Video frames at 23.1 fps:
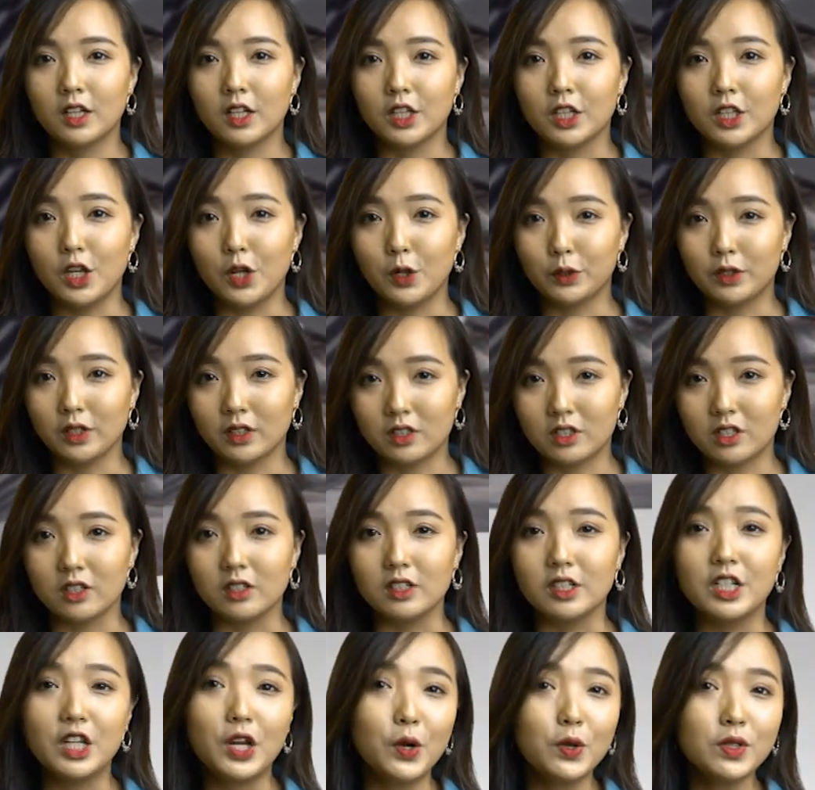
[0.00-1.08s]
Điều thực sự
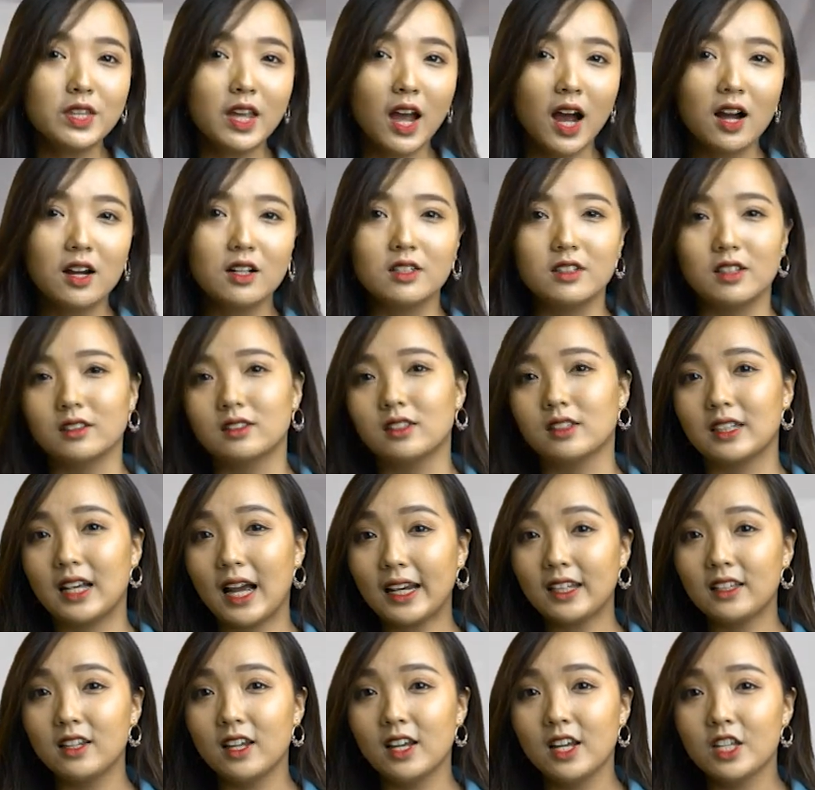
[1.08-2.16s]
níu chân những thực khách
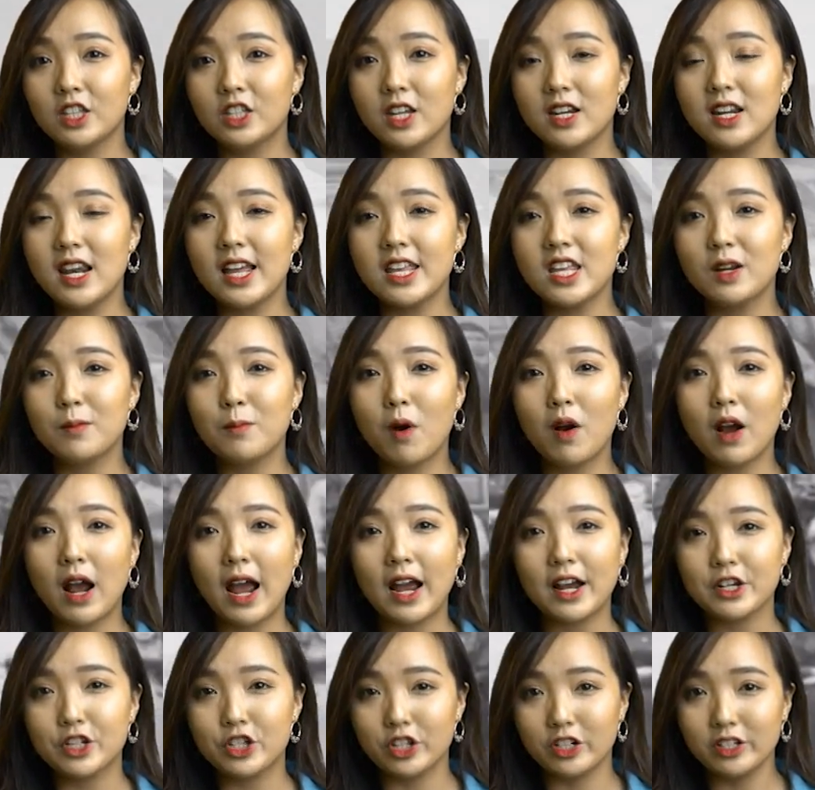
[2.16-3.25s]
chính là những món
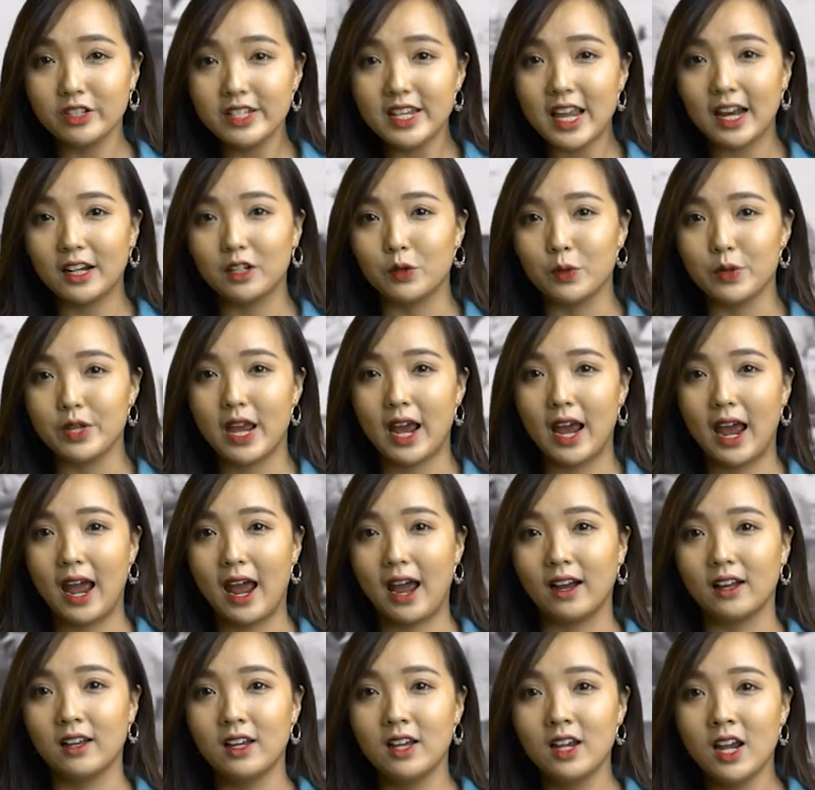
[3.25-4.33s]
ăn trứ danh của nhà hàng.